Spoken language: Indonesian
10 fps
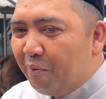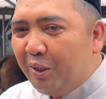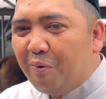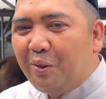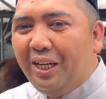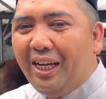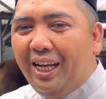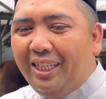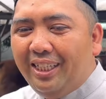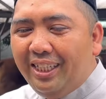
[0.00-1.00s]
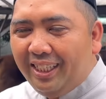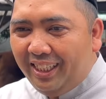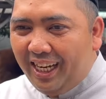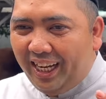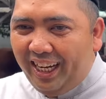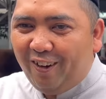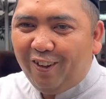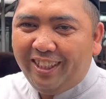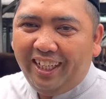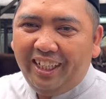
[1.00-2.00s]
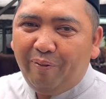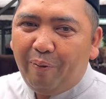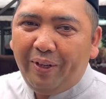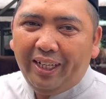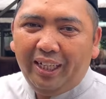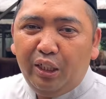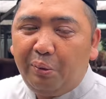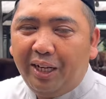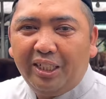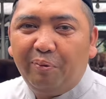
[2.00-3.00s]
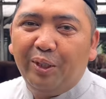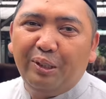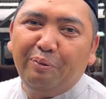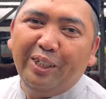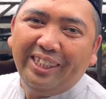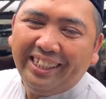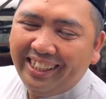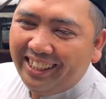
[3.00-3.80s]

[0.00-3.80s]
Mudah-mudahan dengan adanya konten ini memberikan inspirasi buat semuanya.